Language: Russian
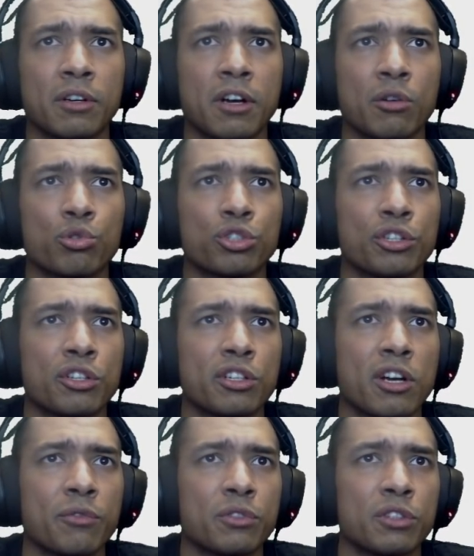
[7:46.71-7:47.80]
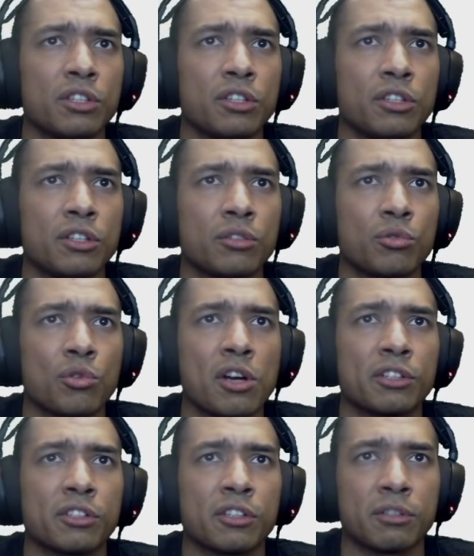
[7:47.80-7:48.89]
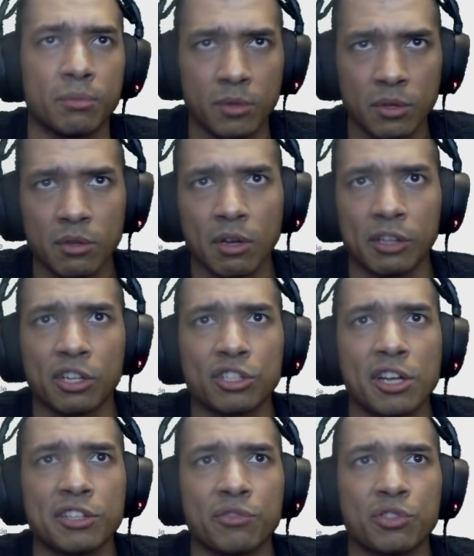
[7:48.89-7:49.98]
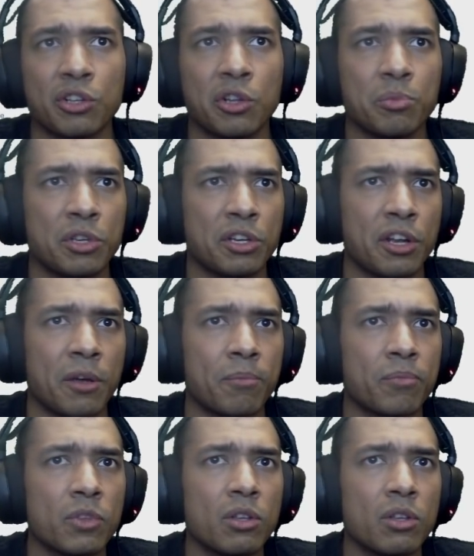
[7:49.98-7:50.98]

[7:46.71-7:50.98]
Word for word: Оружейный крафт и то, как это отражается в целом на игре.